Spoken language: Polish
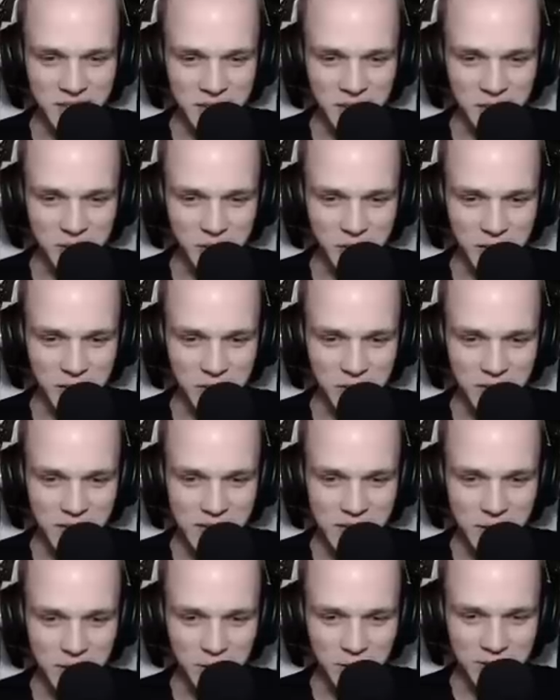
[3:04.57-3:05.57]
od twojej willi,
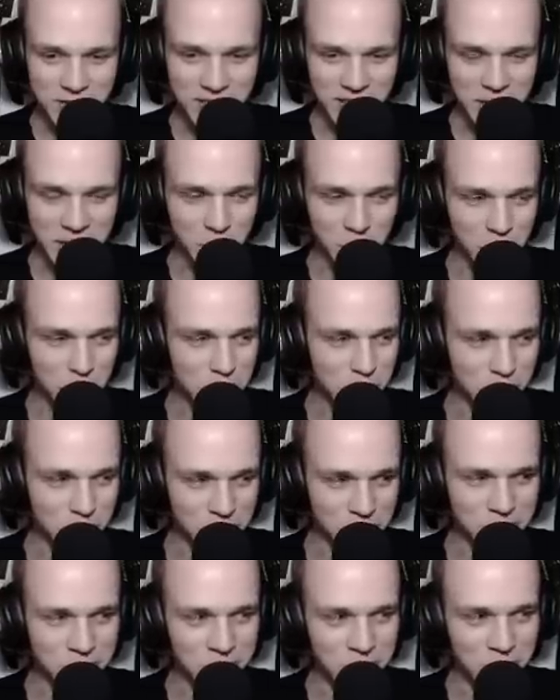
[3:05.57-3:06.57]
to stary, po
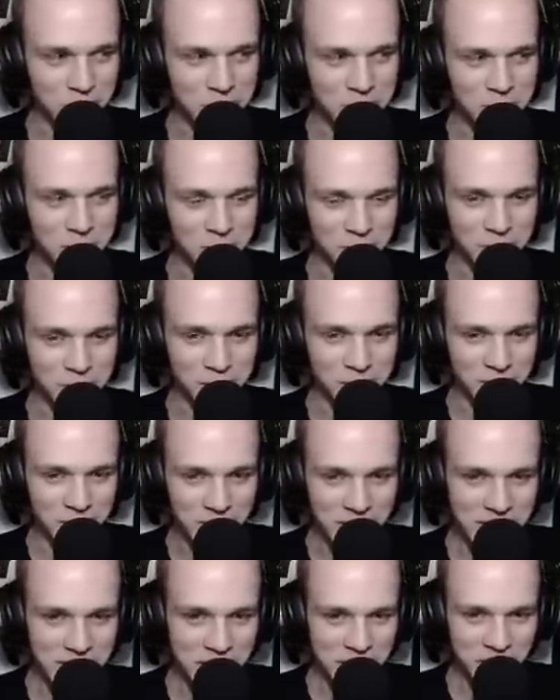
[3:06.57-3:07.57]
cichutku, po cichutku
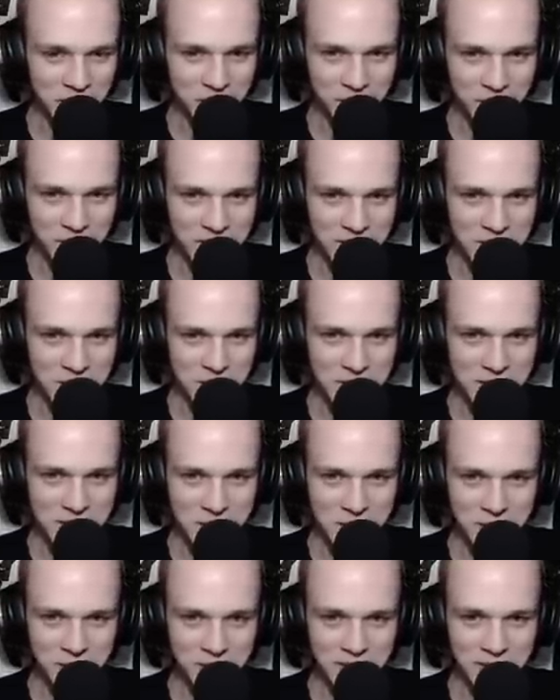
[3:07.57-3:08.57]
wejdziemy sobie
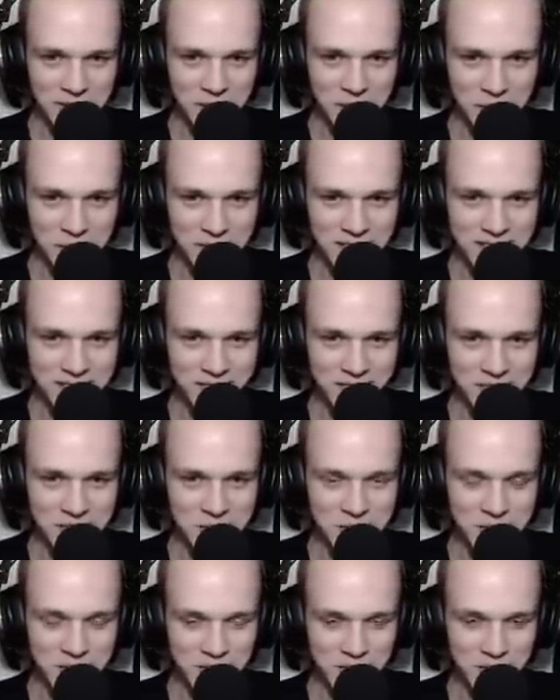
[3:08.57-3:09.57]
tutaj do mnie, zwiedzimy jeszcze